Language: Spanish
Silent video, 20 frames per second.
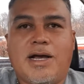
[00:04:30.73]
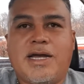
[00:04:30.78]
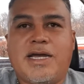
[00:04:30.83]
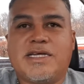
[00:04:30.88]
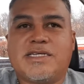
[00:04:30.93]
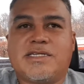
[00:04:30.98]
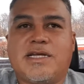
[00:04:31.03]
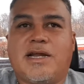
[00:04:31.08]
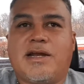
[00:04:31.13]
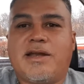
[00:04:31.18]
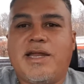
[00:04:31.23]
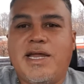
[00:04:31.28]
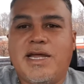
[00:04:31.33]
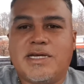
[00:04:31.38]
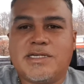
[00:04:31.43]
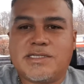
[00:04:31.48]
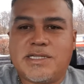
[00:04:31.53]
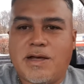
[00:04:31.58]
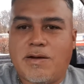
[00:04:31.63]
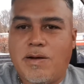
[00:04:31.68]
que el ring
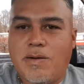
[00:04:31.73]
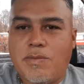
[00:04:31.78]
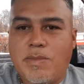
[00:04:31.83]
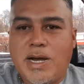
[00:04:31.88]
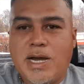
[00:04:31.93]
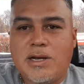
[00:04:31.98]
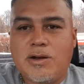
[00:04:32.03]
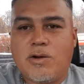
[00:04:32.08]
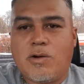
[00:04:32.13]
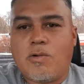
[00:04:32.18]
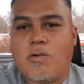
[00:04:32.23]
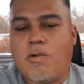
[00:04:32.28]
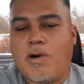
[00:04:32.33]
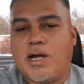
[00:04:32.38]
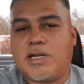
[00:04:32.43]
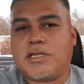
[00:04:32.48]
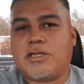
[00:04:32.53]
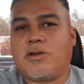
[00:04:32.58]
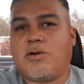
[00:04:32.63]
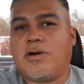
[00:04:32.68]
estaba malo,
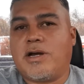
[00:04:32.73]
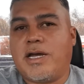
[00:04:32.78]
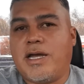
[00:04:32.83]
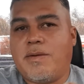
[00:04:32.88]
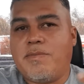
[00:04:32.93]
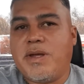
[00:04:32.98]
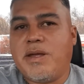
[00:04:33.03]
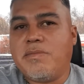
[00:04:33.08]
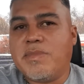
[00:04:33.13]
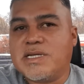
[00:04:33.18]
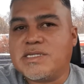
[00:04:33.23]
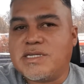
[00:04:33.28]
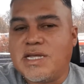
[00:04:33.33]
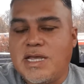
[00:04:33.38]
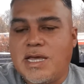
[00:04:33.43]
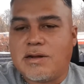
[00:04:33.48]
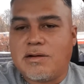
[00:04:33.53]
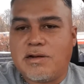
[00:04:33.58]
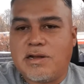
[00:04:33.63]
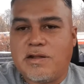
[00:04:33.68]
cuanto que a mí me
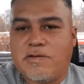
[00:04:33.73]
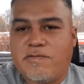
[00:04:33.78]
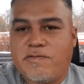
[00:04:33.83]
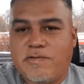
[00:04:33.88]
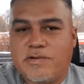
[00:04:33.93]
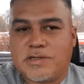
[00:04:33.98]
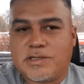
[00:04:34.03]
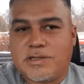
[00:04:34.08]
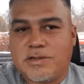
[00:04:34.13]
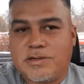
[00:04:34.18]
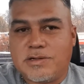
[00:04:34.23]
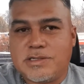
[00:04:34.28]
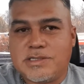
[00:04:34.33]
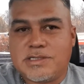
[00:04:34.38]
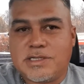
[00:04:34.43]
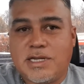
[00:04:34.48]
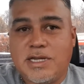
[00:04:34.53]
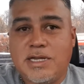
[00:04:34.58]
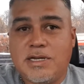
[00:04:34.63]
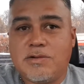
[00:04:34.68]
enseñaron las
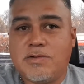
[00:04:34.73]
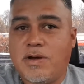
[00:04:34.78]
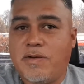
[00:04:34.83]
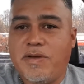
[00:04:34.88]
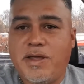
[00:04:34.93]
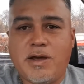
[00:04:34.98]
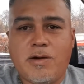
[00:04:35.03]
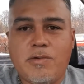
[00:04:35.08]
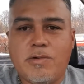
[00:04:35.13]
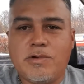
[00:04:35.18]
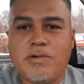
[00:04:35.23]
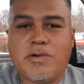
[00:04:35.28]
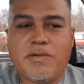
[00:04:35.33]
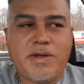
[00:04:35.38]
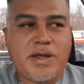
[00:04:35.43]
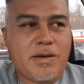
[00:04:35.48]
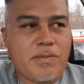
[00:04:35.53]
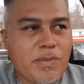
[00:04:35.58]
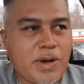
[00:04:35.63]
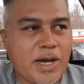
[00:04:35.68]
fotos y no había uno,
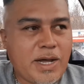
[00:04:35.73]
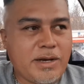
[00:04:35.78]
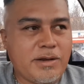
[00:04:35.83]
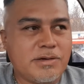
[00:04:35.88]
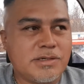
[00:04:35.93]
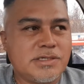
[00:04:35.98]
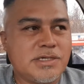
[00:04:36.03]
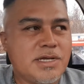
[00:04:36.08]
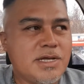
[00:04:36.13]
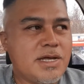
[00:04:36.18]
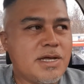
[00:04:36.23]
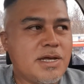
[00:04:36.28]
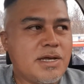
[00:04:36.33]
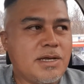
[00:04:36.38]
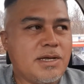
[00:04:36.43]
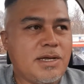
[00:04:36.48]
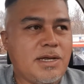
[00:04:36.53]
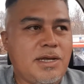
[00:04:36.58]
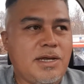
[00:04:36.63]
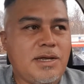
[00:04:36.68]
habían varios
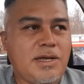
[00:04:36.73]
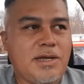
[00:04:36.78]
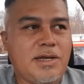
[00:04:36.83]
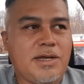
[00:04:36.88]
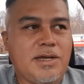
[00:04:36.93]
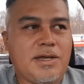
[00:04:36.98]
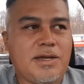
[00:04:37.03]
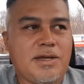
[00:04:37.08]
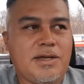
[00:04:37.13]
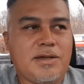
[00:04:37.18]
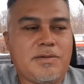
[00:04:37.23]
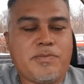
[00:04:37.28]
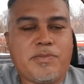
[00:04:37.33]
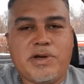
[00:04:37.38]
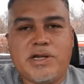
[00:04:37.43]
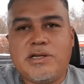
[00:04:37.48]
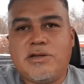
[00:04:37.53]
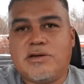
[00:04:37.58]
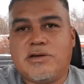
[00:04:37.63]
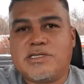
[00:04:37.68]
y
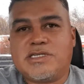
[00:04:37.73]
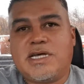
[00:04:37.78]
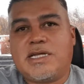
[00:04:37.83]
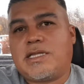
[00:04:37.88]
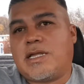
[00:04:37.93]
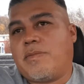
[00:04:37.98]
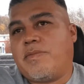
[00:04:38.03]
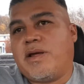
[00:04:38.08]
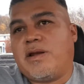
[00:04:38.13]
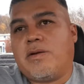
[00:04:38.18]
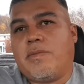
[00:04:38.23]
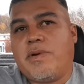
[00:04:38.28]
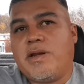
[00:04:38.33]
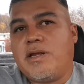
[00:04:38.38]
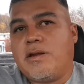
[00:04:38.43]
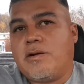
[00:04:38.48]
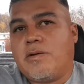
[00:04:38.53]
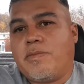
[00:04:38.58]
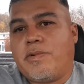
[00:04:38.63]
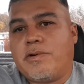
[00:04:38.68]
pues no sé, tal vez lo
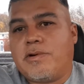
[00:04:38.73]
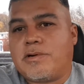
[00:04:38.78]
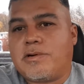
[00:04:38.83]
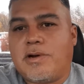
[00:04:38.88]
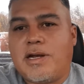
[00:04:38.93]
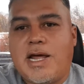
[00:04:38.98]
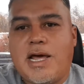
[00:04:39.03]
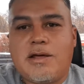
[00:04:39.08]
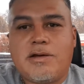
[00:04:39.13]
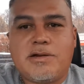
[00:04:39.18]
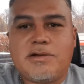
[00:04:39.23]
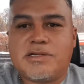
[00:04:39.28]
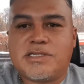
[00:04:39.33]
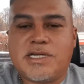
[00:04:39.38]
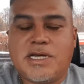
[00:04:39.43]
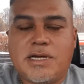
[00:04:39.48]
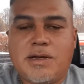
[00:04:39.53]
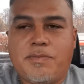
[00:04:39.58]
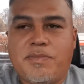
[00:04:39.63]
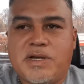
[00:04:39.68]
vendieron por otro lado, no
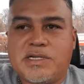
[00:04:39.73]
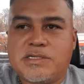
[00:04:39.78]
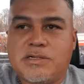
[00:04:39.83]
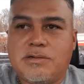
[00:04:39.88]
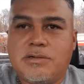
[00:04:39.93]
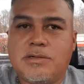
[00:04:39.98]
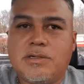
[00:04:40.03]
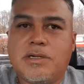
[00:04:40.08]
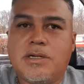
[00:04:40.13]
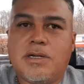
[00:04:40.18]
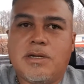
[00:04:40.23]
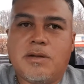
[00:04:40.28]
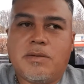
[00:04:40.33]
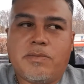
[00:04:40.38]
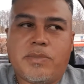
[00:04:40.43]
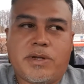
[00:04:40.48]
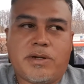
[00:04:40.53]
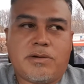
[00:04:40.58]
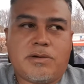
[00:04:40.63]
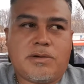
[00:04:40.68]
sé qué pasó,
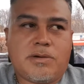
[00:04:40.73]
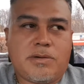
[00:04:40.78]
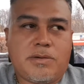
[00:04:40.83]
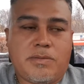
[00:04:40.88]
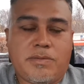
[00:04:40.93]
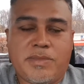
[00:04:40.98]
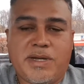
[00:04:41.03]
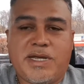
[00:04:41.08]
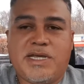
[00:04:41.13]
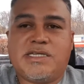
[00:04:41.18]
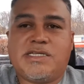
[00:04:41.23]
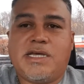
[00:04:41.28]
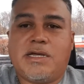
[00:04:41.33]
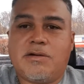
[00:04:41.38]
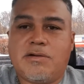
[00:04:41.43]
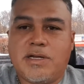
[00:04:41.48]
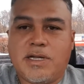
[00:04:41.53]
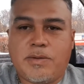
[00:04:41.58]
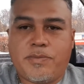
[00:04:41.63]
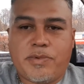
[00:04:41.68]
pero me
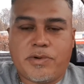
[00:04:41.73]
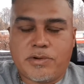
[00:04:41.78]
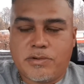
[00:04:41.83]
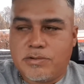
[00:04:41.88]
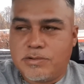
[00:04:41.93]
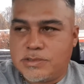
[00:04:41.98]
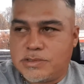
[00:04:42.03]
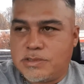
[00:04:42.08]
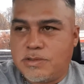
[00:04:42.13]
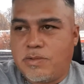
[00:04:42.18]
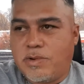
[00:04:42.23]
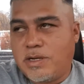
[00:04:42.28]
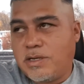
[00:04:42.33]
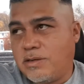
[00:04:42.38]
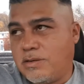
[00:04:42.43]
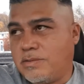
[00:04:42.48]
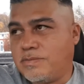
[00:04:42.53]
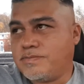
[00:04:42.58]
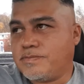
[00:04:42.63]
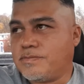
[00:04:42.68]
hicieron ir por gusto,
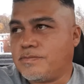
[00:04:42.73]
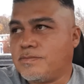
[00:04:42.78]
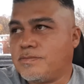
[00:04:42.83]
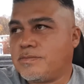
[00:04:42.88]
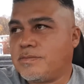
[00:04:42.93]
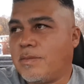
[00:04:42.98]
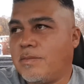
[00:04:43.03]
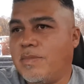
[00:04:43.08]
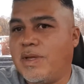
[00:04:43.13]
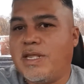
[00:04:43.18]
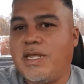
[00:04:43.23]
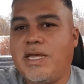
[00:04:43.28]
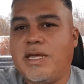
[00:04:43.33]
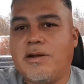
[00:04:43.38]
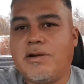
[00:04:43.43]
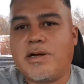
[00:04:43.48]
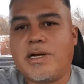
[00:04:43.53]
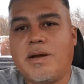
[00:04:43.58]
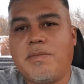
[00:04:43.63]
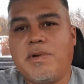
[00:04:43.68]
bueno, me
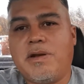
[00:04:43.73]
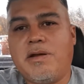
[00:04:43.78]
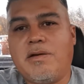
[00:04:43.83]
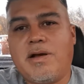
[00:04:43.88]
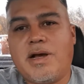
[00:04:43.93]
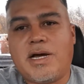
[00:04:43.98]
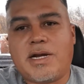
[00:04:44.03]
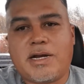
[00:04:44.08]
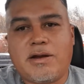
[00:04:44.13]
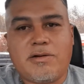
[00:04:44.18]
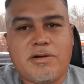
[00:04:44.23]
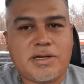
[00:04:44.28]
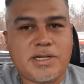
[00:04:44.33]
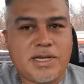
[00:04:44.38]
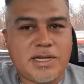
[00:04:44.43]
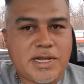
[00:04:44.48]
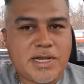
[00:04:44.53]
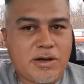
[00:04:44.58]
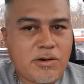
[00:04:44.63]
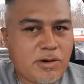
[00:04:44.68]
dijeron que me lo iban a
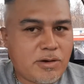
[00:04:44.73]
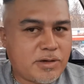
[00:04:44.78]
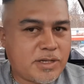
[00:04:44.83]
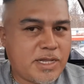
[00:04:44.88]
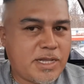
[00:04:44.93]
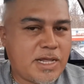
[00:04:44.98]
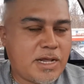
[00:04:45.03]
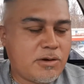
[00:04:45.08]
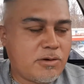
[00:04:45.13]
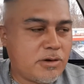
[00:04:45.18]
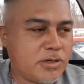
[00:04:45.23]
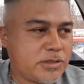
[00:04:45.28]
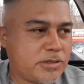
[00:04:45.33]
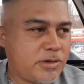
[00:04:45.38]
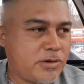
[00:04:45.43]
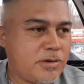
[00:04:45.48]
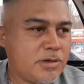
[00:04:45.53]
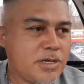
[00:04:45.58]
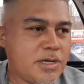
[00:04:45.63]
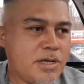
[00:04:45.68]
reordenar ordenar
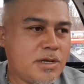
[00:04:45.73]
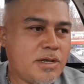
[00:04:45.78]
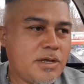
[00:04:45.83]
otro